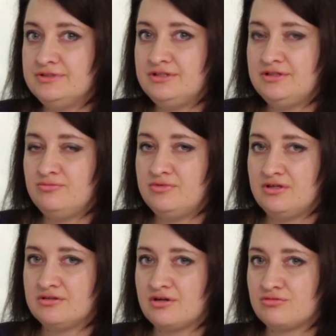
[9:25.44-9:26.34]
Не
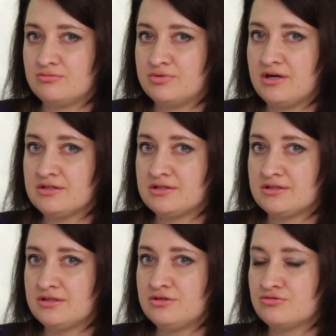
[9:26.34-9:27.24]
имеет такой брак
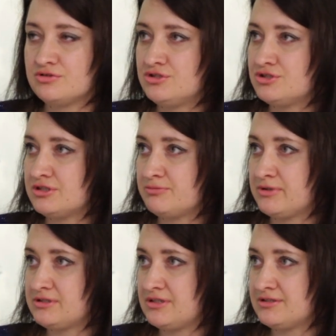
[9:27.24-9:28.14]
никаких юридических
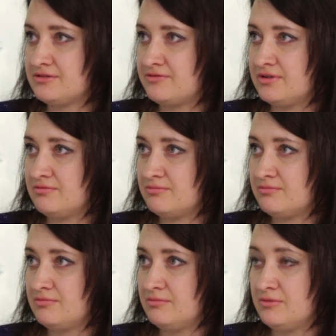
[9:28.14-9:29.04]
последствий.
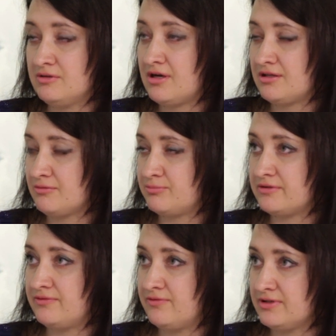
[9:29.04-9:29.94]
Никаких
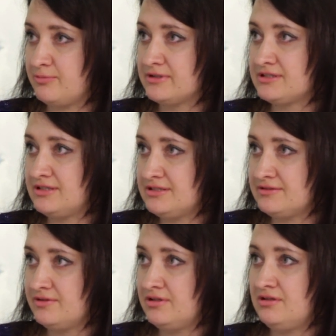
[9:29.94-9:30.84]
правовых
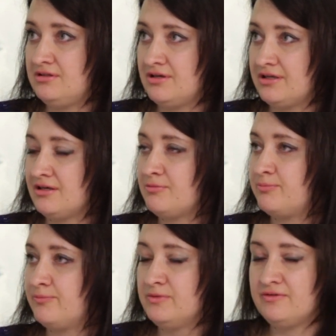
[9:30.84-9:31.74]
последствий, никаких
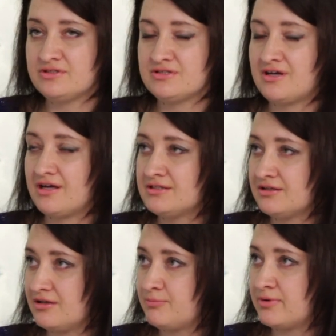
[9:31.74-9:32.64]
не возникает
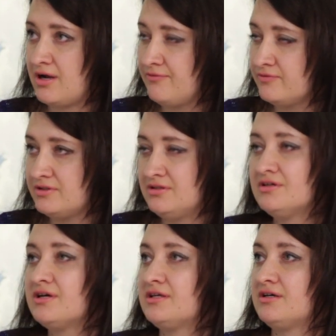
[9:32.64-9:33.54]
никаких прав,
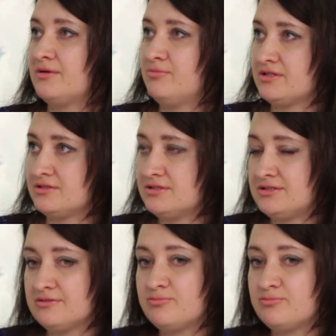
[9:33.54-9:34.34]
никаких обязанностей.